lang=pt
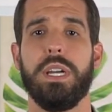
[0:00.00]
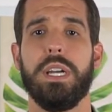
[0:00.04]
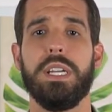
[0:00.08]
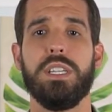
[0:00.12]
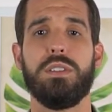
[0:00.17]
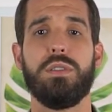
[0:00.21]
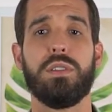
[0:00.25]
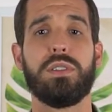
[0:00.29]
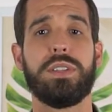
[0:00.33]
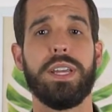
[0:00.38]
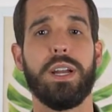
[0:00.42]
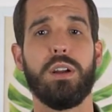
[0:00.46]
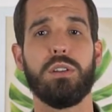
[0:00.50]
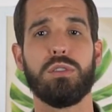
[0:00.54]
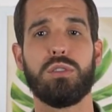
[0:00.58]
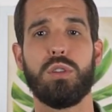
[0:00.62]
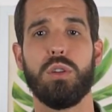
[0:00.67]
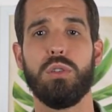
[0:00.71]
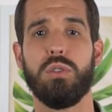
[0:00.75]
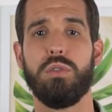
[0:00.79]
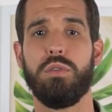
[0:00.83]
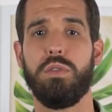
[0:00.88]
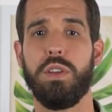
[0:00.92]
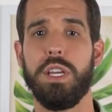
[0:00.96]
Se você gostou
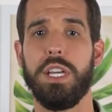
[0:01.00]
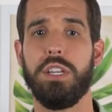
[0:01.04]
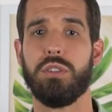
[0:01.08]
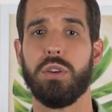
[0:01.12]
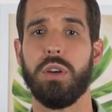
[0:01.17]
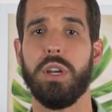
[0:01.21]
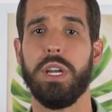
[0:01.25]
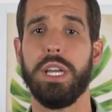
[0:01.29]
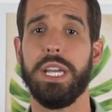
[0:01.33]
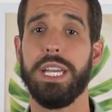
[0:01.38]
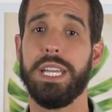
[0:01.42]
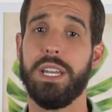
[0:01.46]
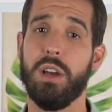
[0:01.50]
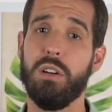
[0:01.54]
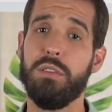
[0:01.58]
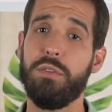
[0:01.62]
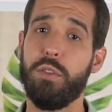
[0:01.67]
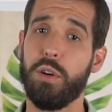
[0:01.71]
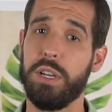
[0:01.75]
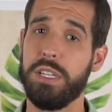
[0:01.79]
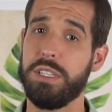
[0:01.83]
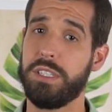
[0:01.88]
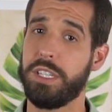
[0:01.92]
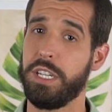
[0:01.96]
do vídeo e não
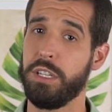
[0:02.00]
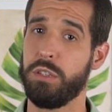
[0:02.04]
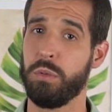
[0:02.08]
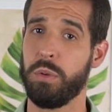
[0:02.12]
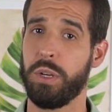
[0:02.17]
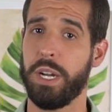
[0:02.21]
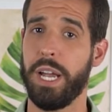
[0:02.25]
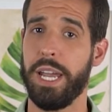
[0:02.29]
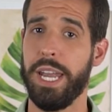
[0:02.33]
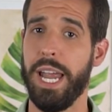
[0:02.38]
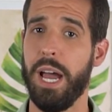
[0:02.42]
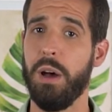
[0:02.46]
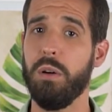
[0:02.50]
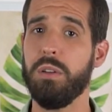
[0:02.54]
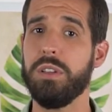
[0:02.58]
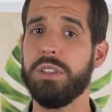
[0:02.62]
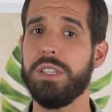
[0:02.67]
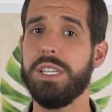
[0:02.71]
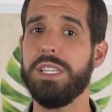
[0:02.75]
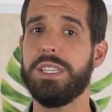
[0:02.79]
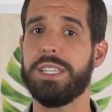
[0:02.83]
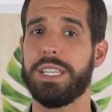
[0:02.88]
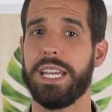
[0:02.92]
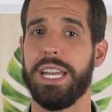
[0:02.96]
for inscrito no canal,
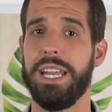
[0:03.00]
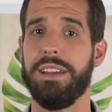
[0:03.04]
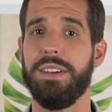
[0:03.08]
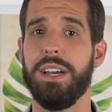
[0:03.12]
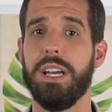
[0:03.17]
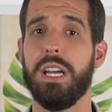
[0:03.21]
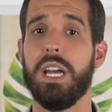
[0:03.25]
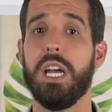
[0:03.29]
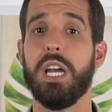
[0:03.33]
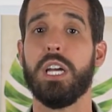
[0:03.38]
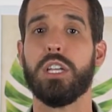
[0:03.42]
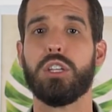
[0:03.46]
se inscreva.